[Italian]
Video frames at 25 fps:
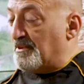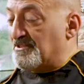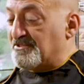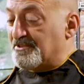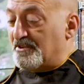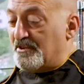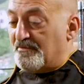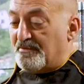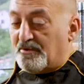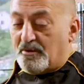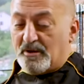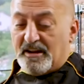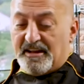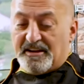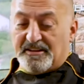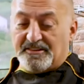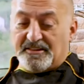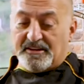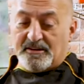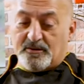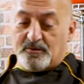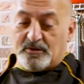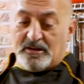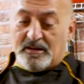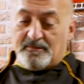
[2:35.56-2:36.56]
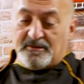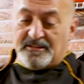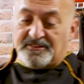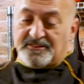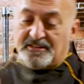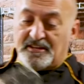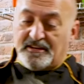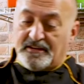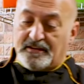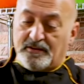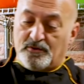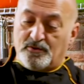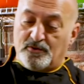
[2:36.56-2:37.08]
possono frullare
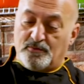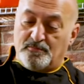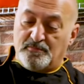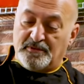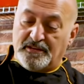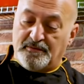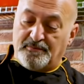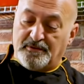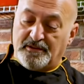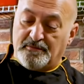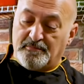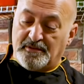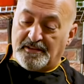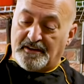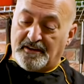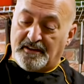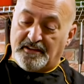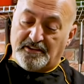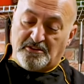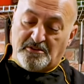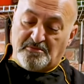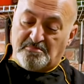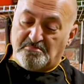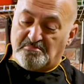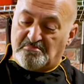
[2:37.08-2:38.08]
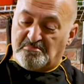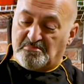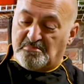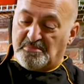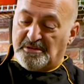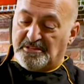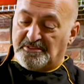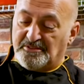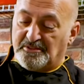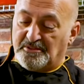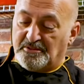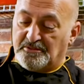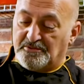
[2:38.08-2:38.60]
tranquillamente anche con un mini primer, eh, io lo
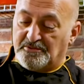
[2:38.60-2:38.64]
metto